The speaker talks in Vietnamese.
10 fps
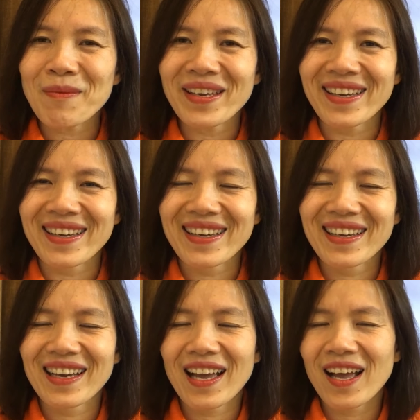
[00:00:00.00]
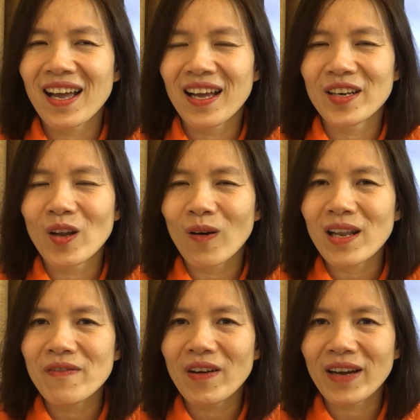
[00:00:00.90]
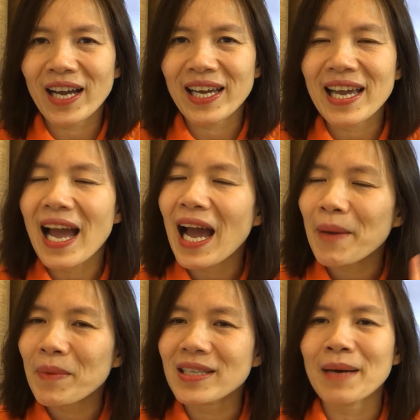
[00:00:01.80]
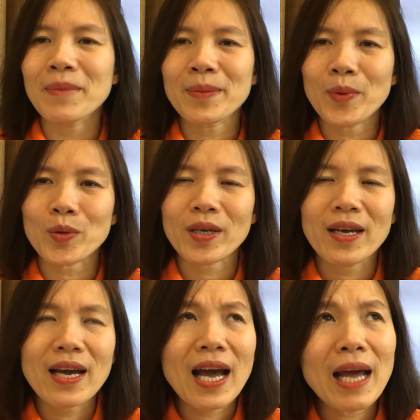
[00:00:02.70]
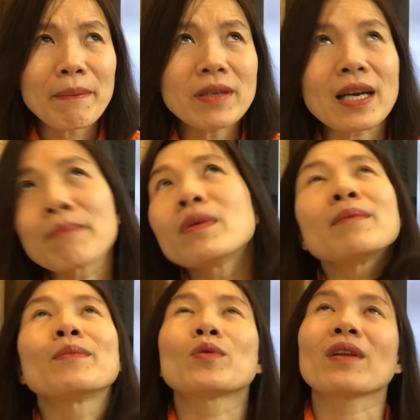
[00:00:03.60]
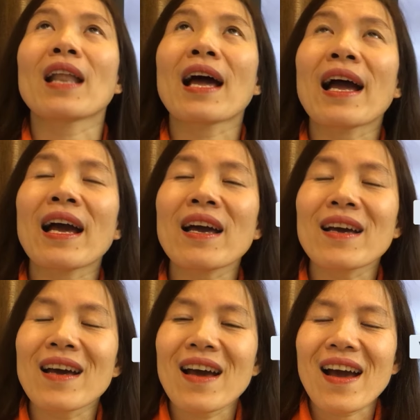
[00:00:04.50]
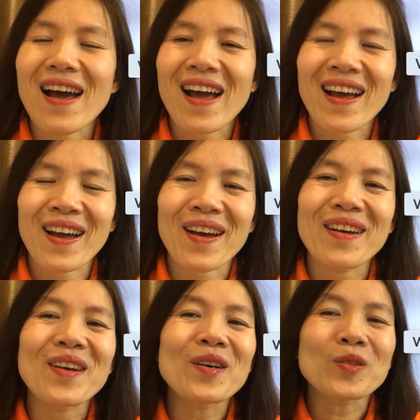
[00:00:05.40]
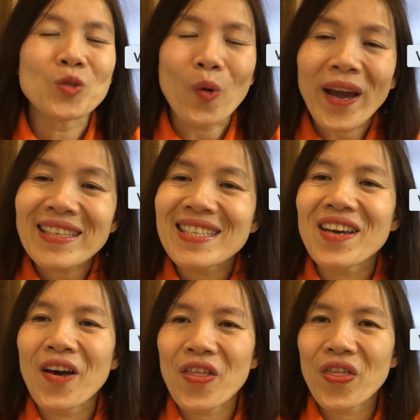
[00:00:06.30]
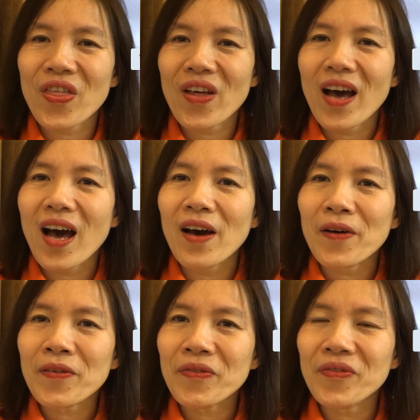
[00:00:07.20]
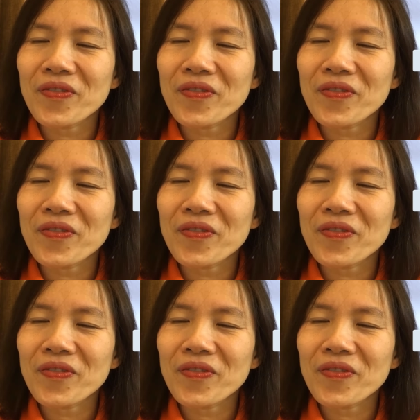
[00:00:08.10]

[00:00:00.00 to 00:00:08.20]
em nhỉ? À, đó là vào ngày 20 tháng 11. 20 tháng 11 là à 20th of